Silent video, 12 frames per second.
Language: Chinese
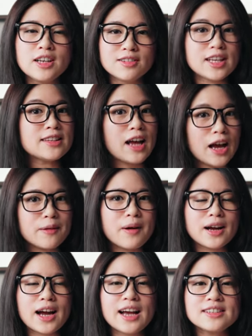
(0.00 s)
要在台
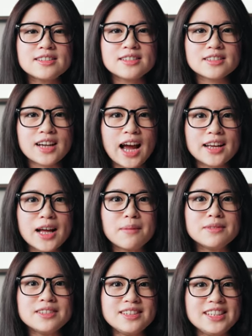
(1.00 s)
湾开始开
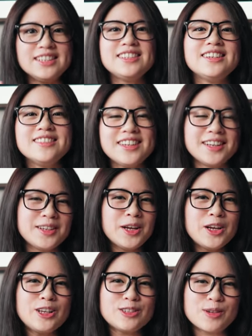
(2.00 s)
他们第一间店，
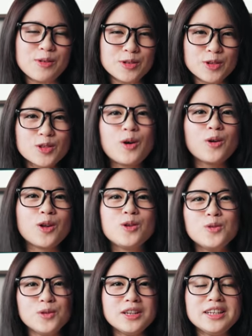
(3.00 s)
所以我就投了
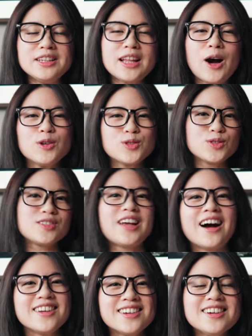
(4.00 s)
履历，然后就
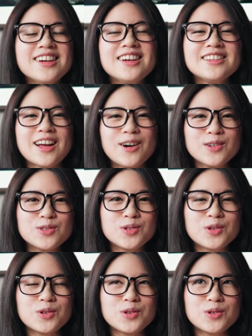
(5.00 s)
上了，然后
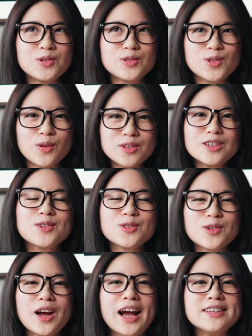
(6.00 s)
就从那时候
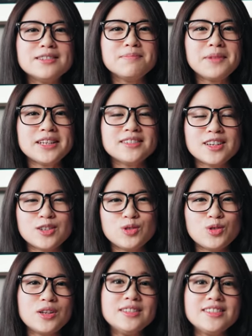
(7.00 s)
就开始变成
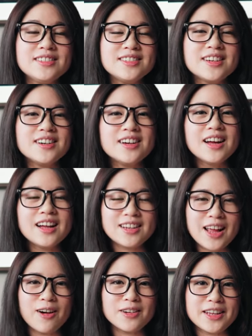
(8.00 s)
全职的
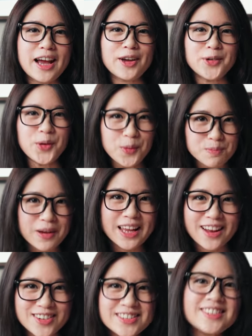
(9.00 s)
料理还有烘
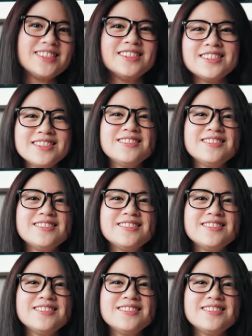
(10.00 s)
焙老师，